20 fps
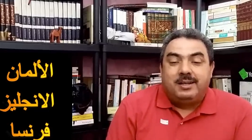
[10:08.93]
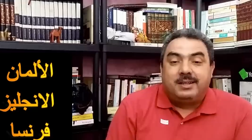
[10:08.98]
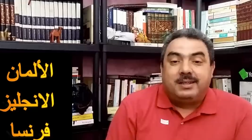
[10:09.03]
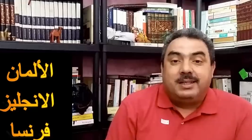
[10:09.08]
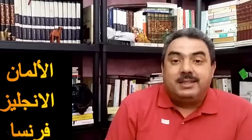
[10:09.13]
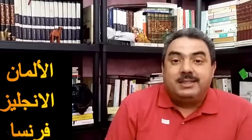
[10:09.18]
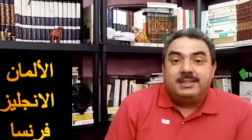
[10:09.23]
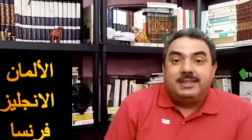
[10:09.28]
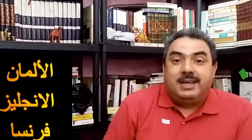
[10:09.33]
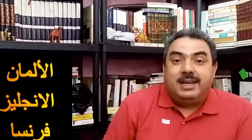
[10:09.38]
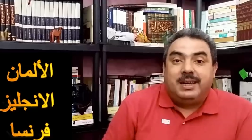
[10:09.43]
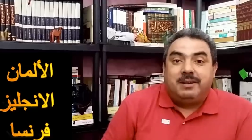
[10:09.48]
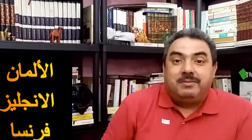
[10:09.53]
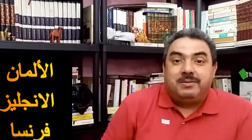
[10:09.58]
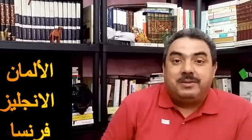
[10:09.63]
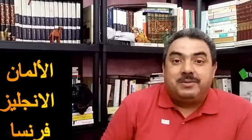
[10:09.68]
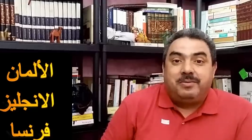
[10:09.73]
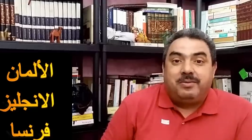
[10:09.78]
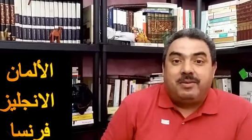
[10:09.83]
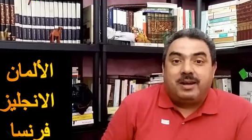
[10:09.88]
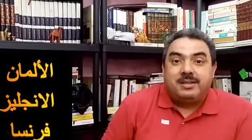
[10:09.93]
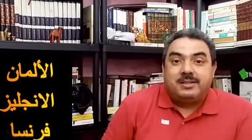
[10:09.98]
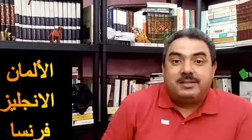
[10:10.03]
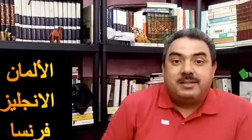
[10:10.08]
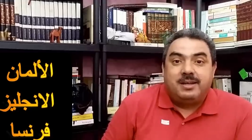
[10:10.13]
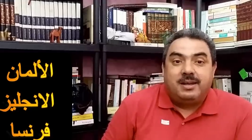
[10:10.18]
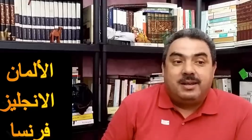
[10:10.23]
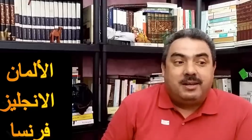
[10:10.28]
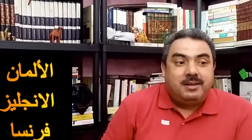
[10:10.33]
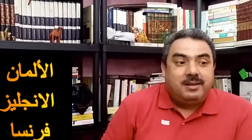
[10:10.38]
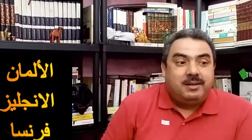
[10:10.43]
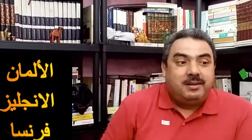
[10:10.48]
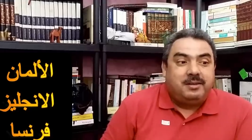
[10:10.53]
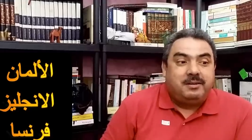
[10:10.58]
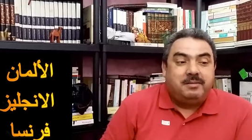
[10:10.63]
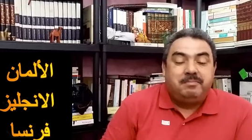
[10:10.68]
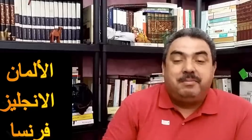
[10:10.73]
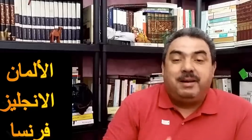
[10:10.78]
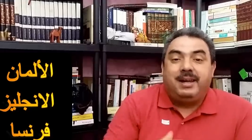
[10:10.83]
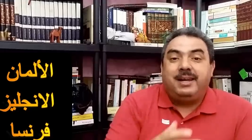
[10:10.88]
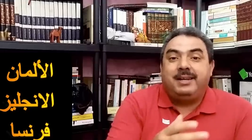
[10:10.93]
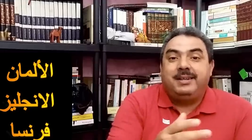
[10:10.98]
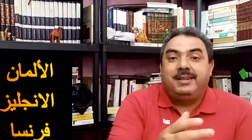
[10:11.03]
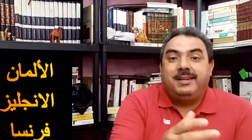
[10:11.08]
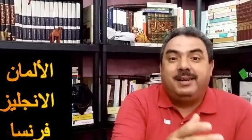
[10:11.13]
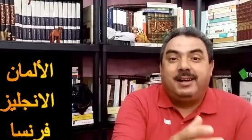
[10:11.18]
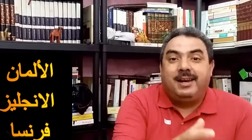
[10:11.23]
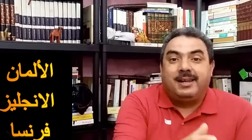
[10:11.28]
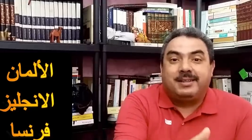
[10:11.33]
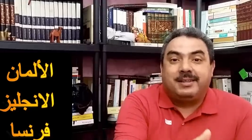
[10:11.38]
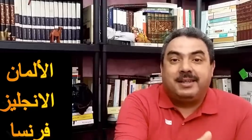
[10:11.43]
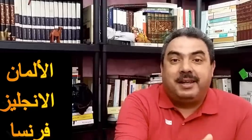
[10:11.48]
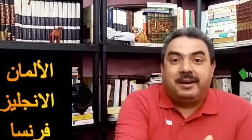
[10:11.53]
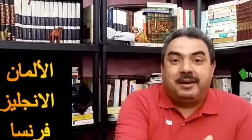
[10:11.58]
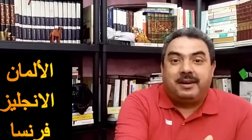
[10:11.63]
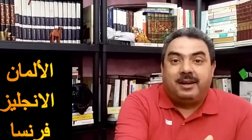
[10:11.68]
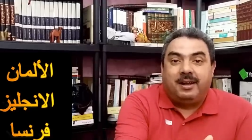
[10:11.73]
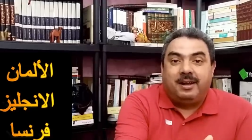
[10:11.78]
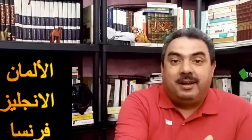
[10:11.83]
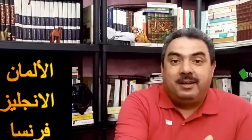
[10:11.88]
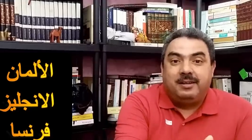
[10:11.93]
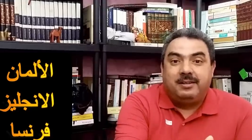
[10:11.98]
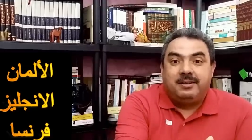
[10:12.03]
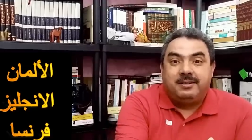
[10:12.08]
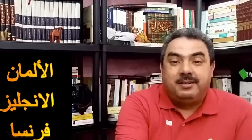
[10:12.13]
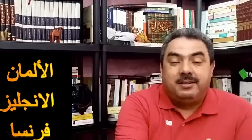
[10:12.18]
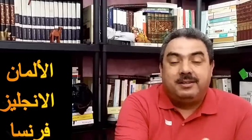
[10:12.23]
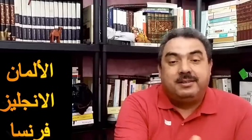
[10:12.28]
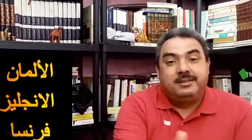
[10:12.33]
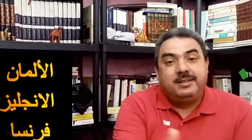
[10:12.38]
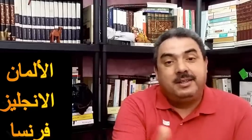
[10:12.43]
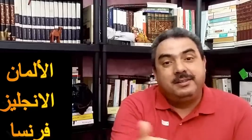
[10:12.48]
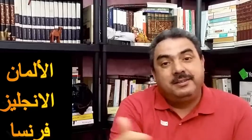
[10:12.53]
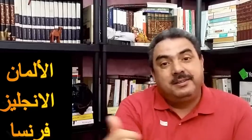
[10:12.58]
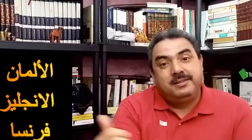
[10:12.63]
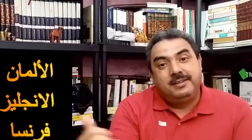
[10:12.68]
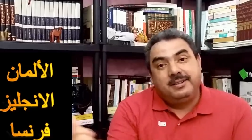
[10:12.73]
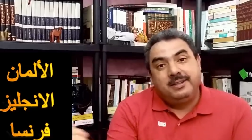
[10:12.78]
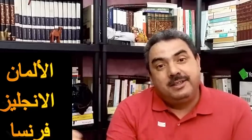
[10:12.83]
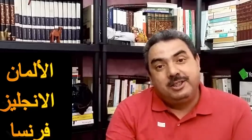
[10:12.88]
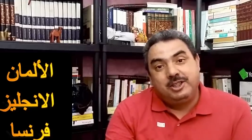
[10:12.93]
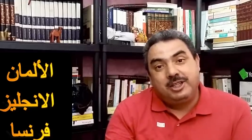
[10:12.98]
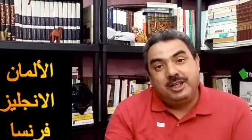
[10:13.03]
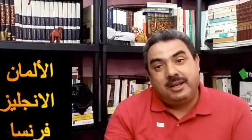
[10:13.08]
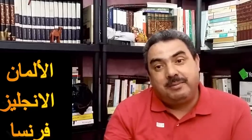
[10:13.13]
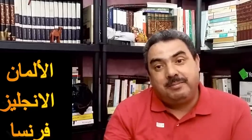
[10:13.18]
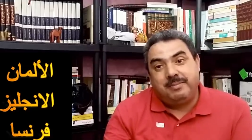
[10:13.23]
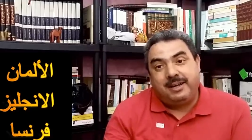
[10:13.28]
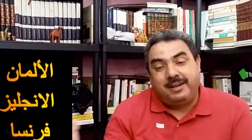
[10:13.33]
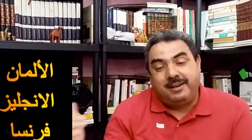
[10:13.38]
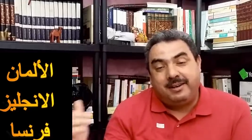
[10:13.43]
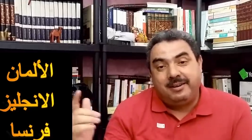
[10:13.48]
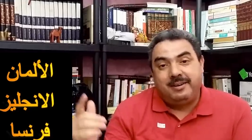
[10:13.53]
كانت تحالفت فرنسا مع انجلترا ضد الجرمان